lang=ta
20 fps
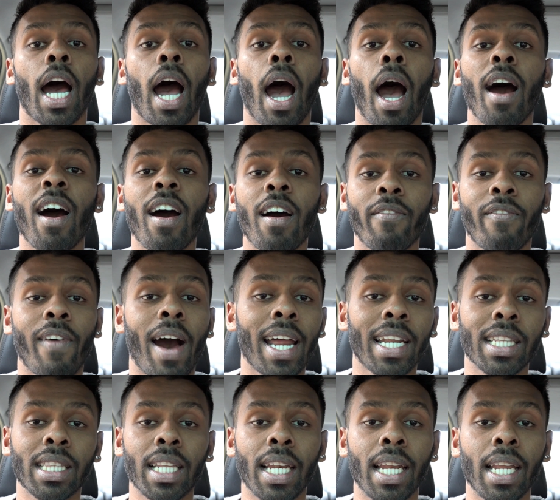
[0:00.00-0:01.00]
uh,
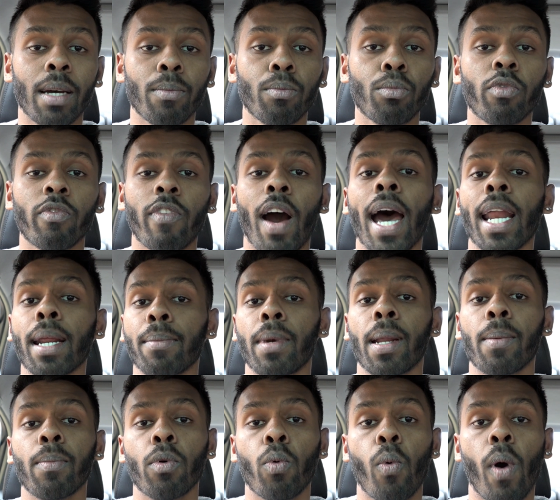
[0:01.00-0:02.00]
வாரத்தில் வாரம்
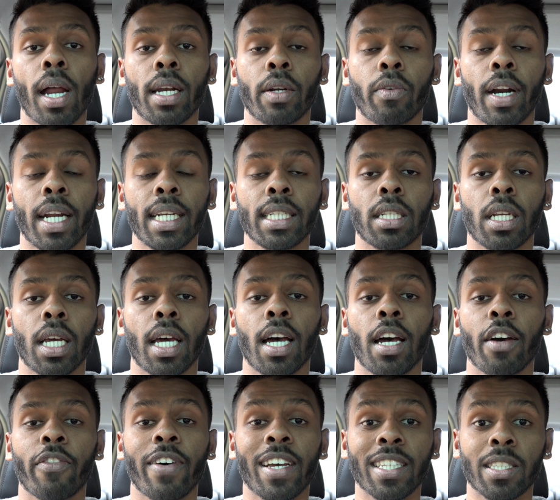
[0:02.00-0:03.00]
நம்பர் ஒன் ரைட்
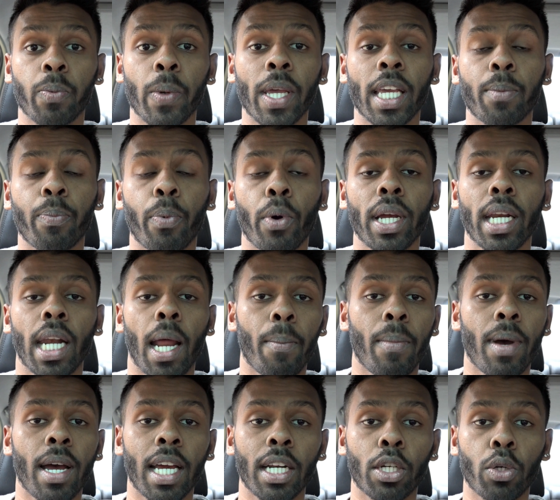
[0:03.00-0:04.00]
ஃபஸ்ட் வீக் போய்
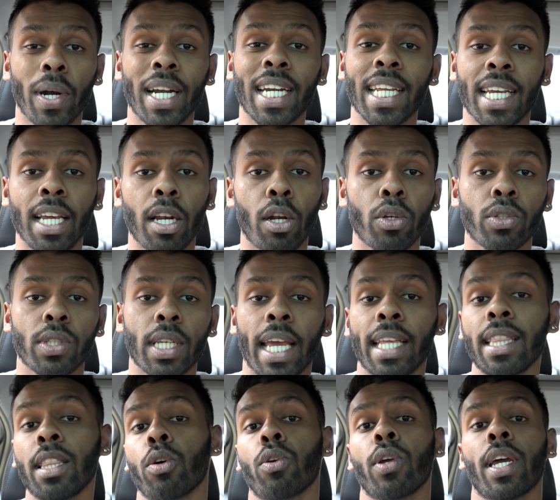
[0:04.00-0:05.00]
நம்ம டுவெண்ட்டி கிலோஸ்
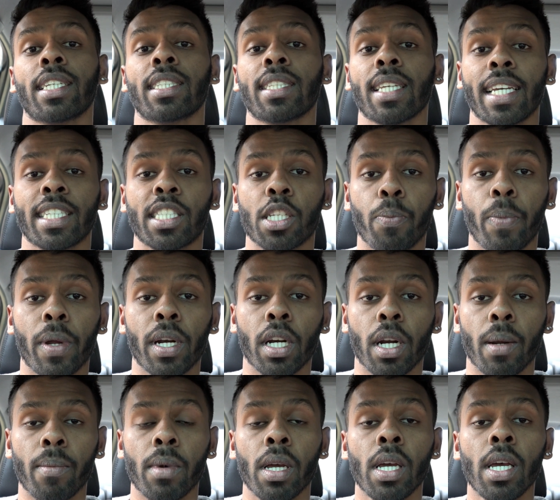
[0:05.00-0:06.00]
எந்த ஒரு எக்ஸசைஸுக்கு
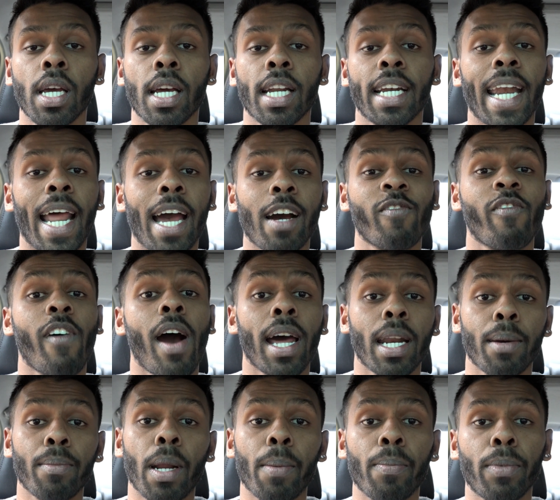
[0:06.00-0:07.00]
பண்ணுறோம் நான்
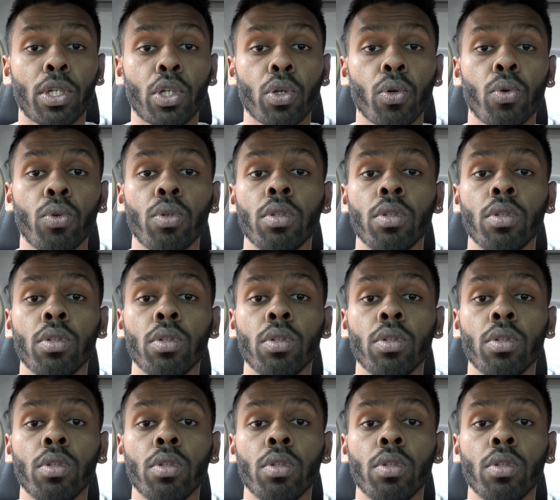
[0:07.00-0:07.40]
வாரம் நம்பர் டூ